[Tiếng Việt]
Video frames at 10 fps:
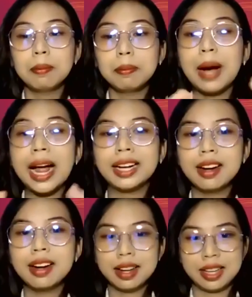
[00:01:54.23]
bạn
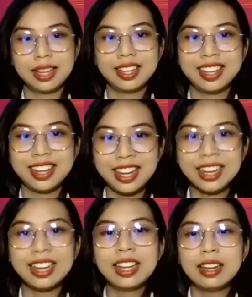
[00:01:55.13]
đời
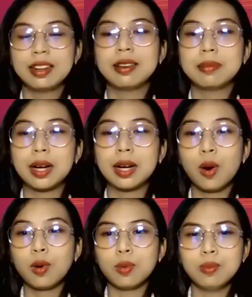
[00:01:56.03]
ha, mà
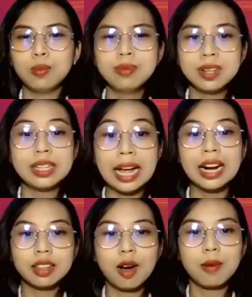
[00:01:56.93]
cô cũng khá là
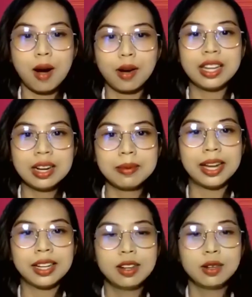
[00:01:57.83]
tò mò nha các bạn.
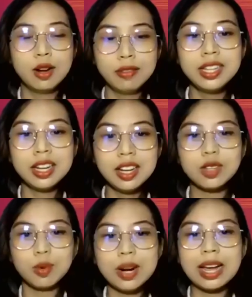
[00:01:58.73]
Đối với những cái
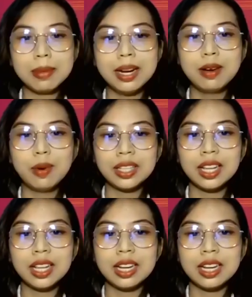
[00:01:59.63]
chủ đề mà liên quan
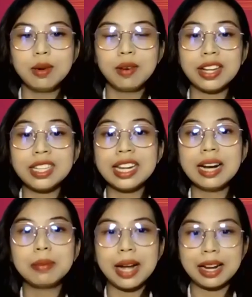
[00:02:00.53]
tình yêu, không phải chỉ các
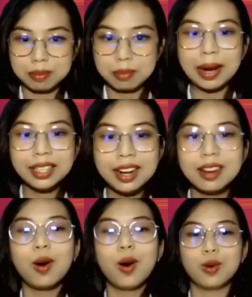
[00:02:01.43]
bạn mà bản thân
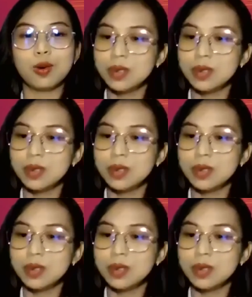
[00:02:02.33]
cô cũng